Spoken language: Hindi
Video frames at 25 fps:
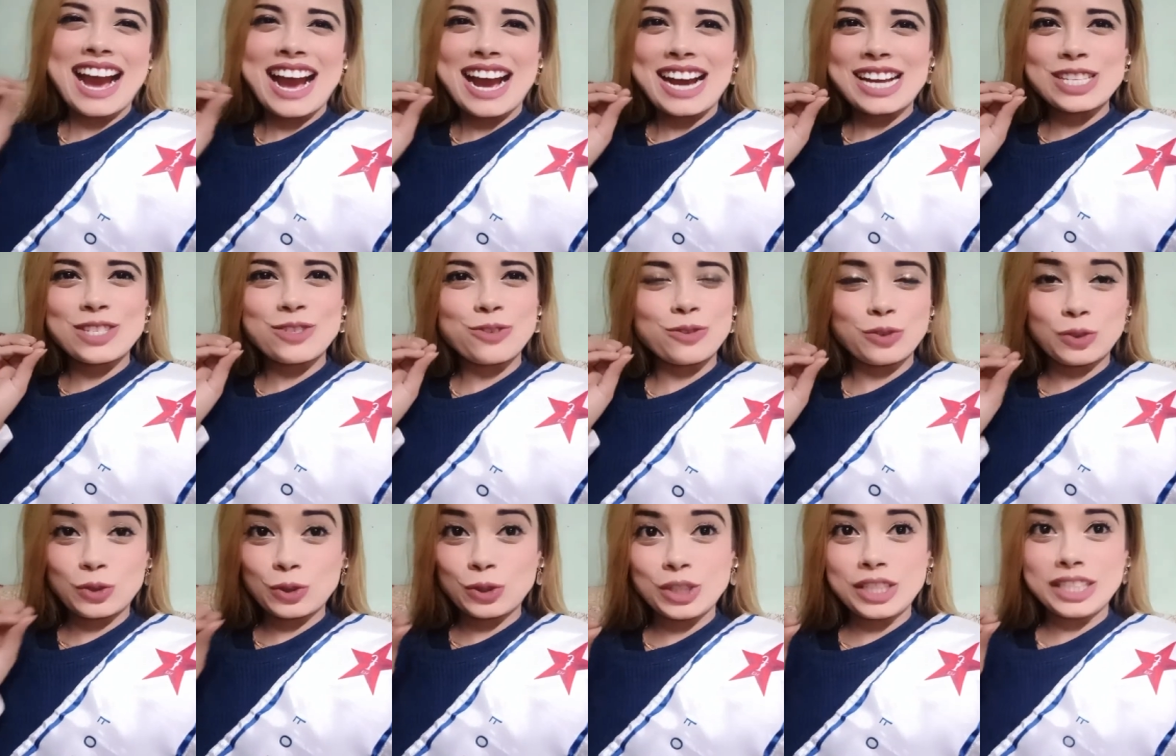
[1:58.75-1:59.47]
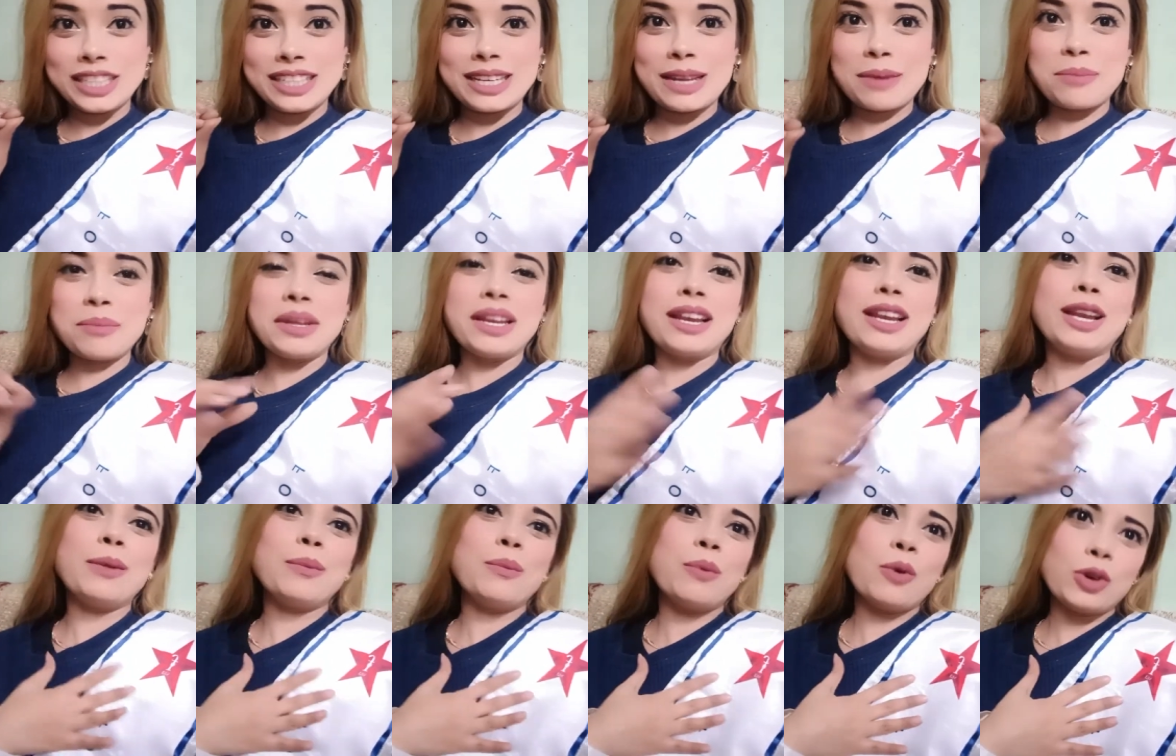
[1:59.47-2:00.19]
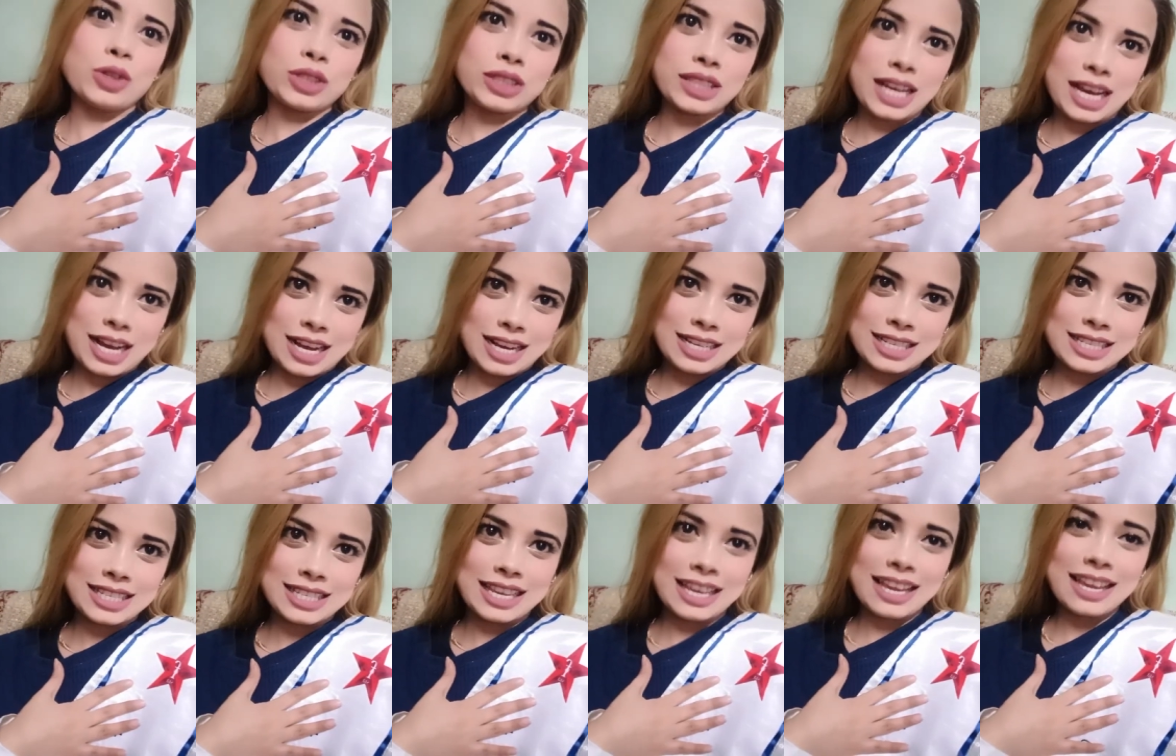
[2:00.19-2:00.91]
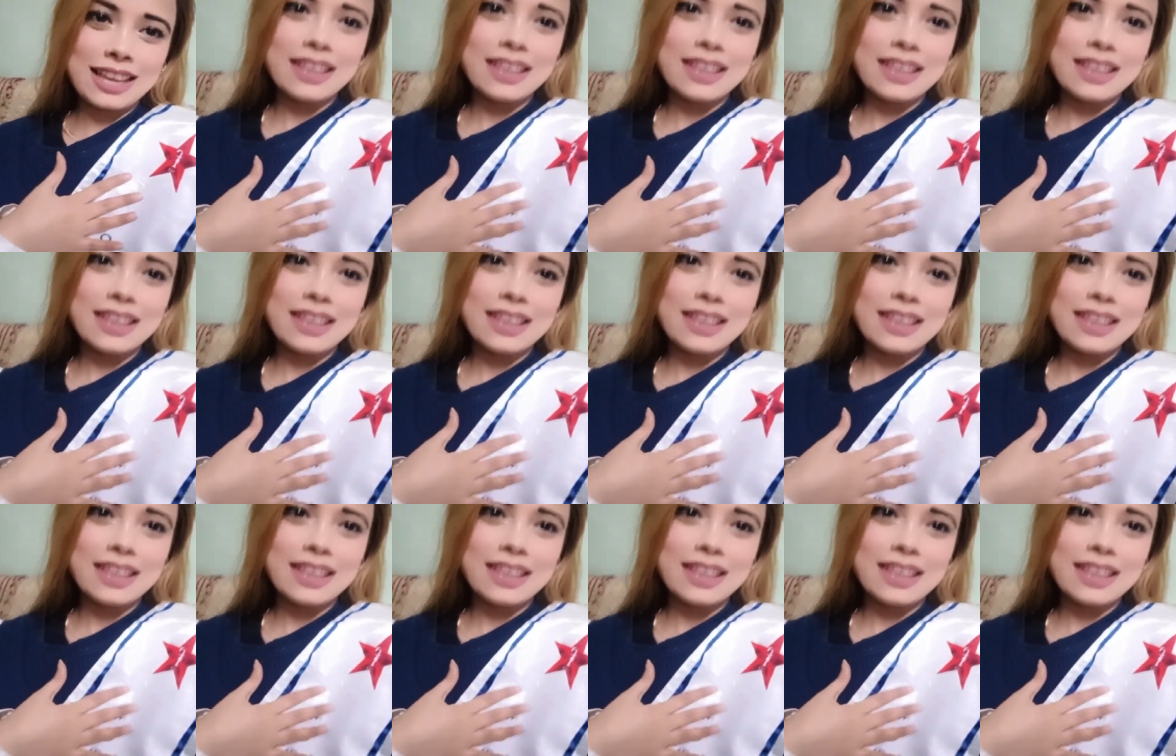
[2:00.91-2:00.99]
आज वो दिन है मेरे लिए बहुत ख़ास है